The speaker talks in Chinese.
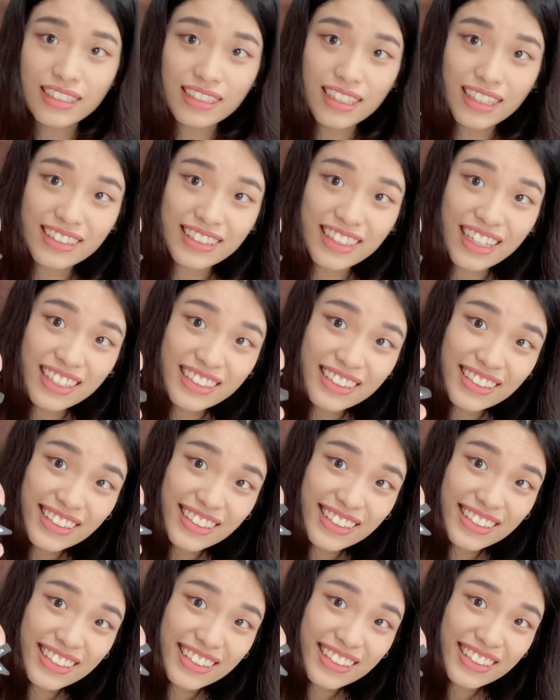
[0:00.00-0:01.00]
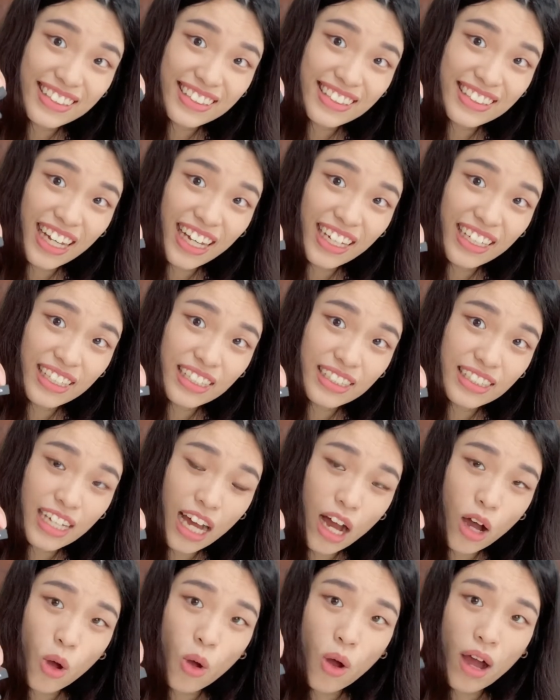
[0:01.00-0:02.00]
是长这样子的，像一个
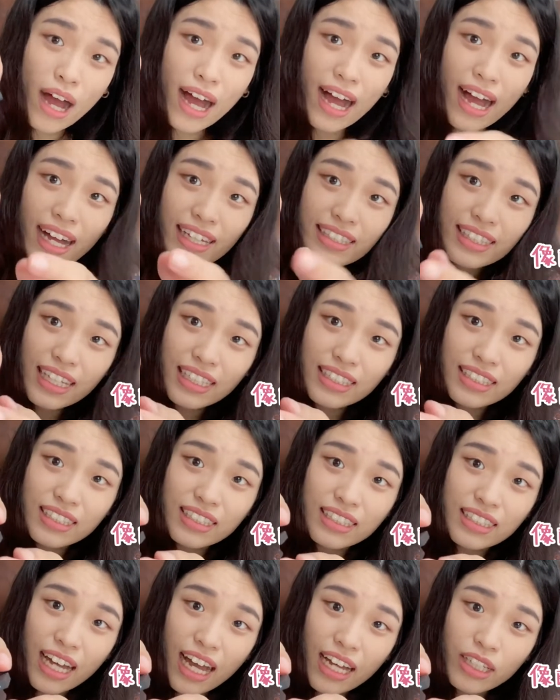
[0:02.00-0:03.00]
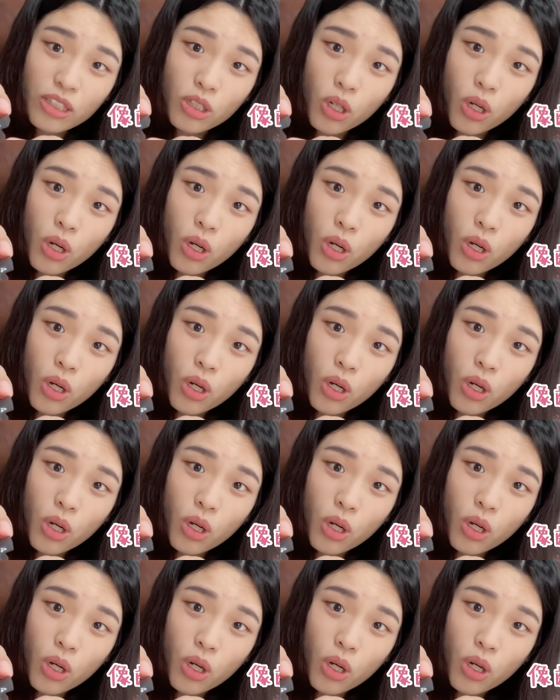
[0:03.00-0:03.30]
小花，但是它有